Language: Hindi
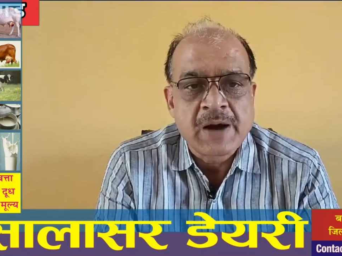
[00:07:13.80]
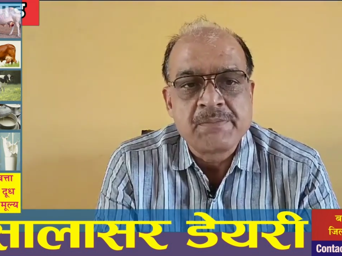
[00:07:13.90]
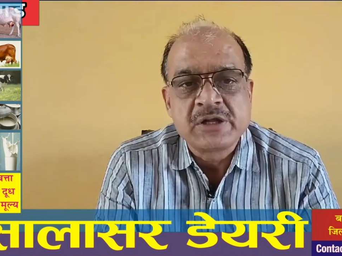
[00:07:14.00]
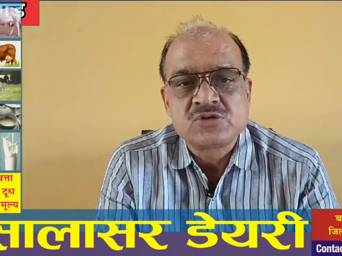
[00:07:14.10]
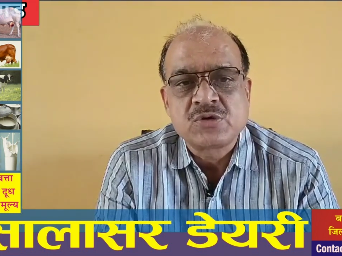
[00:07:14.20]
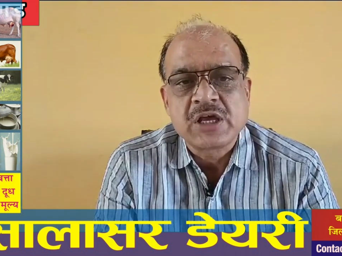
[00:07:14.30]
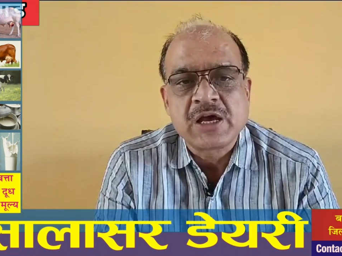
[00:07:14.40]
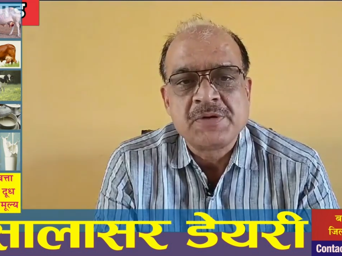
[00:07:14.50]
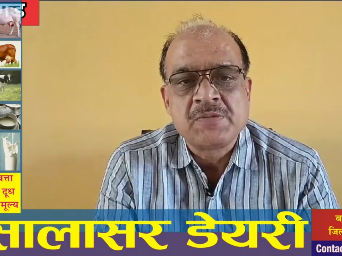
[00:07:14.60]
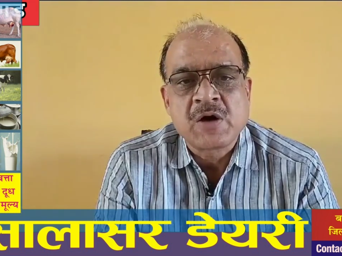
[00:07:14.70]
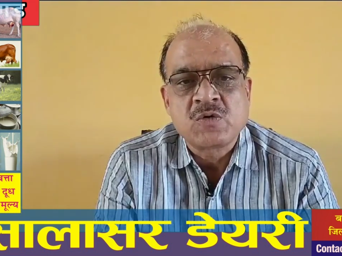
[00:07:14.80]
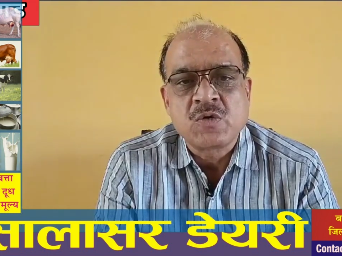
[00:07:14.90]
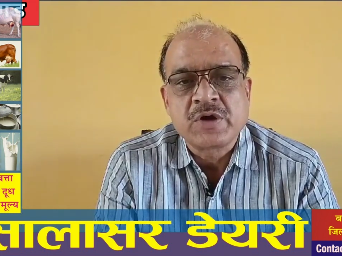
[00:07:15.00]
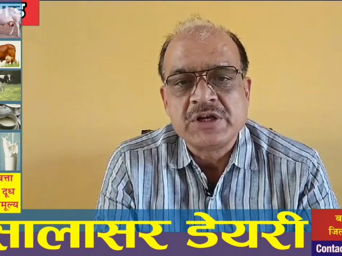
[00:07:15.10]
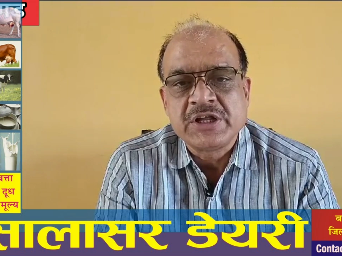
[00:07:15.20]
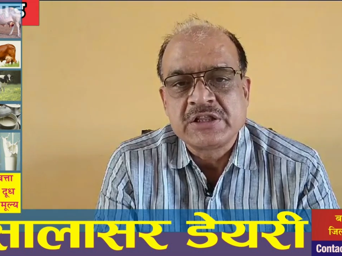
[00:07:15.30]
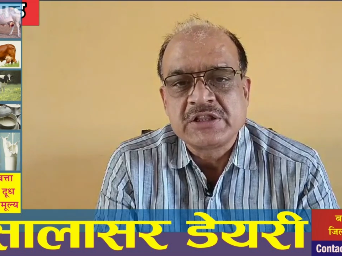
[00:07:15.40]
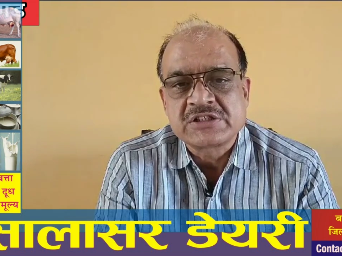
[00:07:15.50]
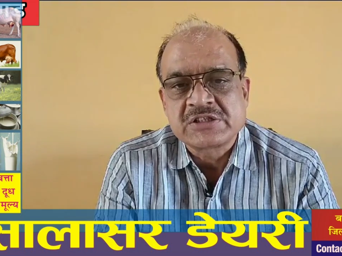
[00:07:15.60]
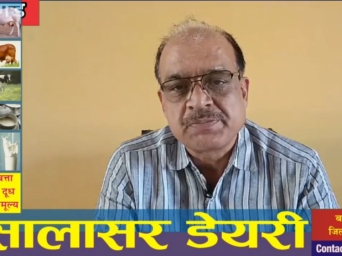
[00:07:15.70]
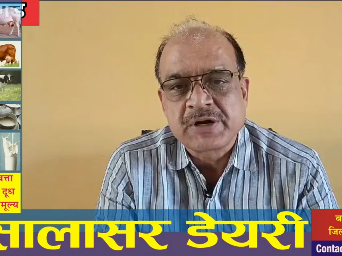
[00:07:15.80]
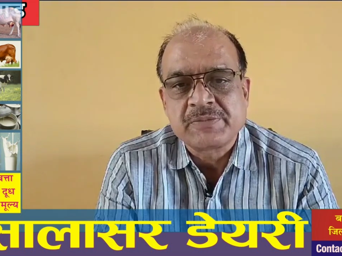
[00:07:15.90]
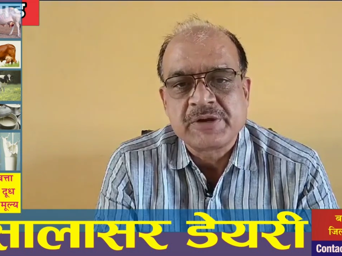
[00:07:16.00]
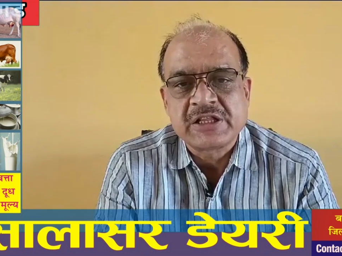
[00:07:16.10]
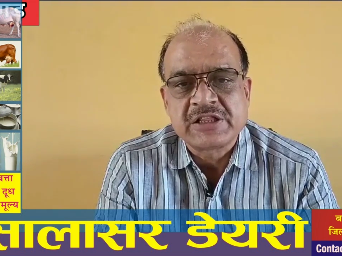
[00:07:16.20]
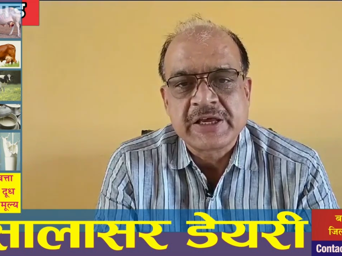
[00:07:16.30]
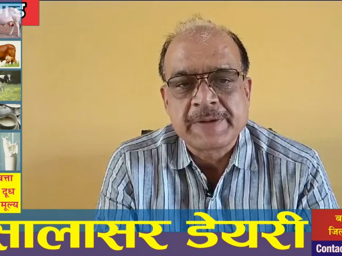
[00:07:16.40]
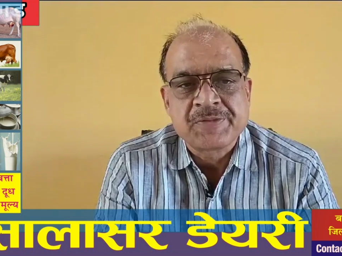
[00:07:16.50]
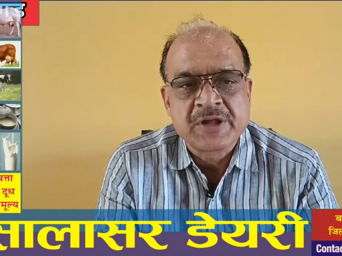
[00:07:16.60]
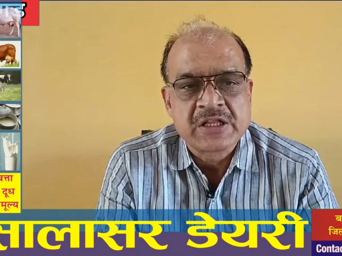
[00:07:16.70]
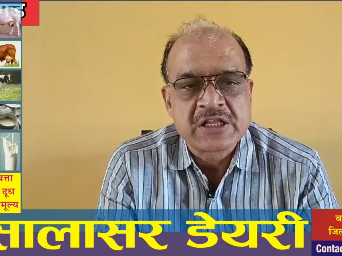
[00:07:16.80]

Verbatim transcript: हम बच्चों के अभिभावकों के निरंतर संपर्क में रहते हैं